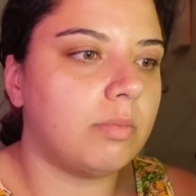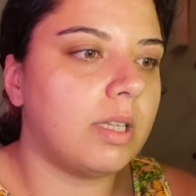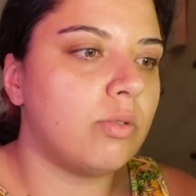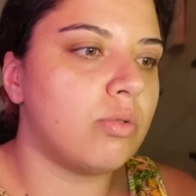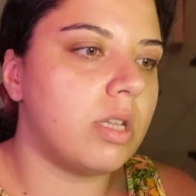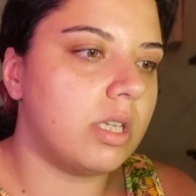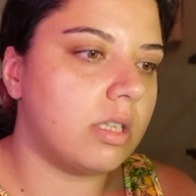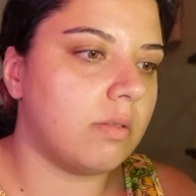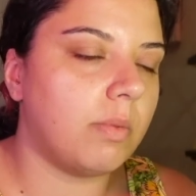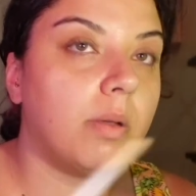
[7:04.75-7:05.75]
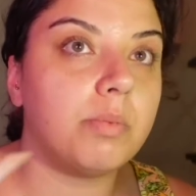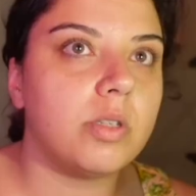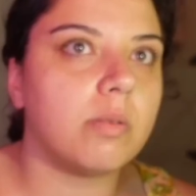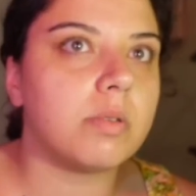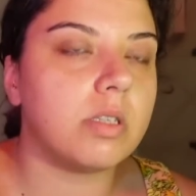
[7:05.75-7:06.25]
Ne düzleştirme
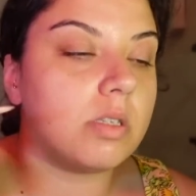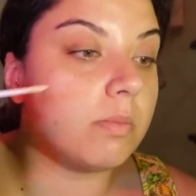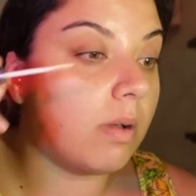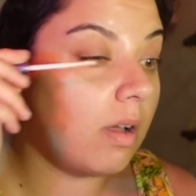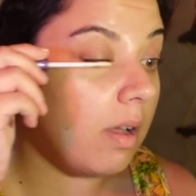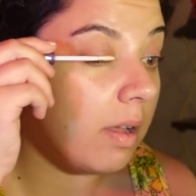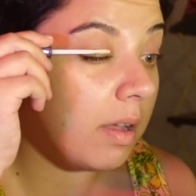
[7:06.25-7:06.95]
yapacağım saçıma